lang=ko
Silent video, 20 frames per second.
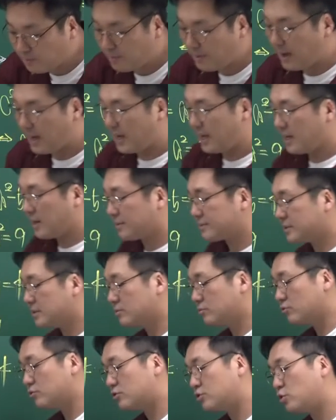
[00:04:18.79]
보면
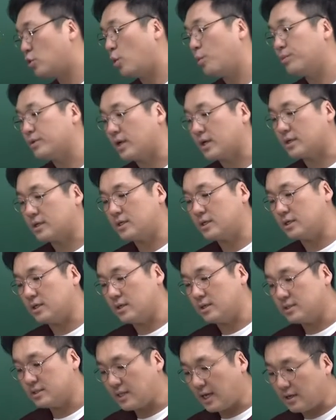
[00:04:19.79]
A값은 루트 5보다 큰
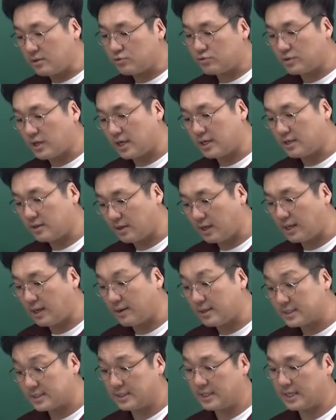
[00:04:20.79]
상수다 이렇게
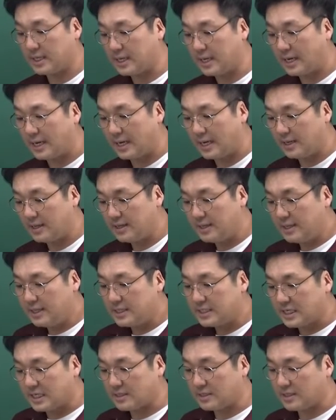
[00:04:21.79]
나왔으니까
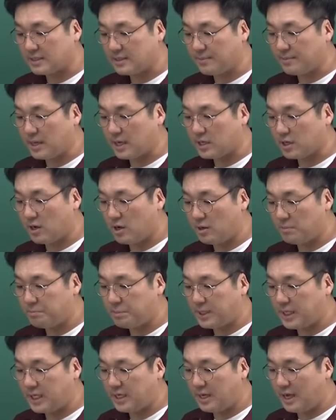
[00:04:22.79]
자 그때 삼각형
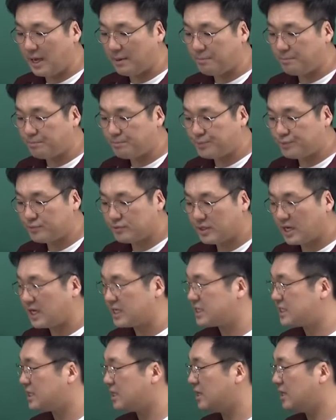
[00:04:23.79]

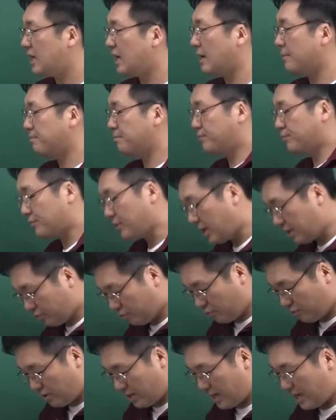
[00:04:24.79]
PF-F의
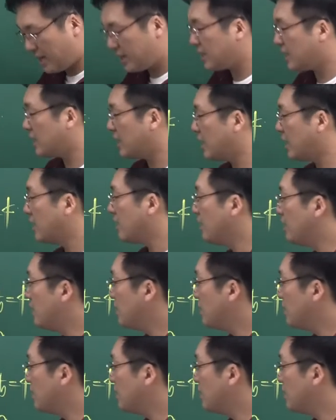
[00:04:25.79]
둘레의 길이